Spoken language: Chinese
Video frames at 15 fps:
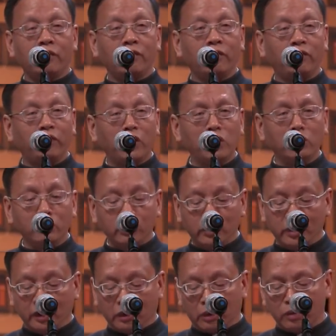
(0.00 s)
风
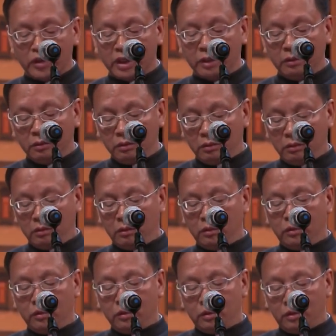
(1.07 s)
雨同舟，
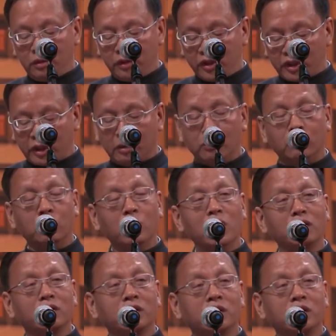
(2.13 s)
守望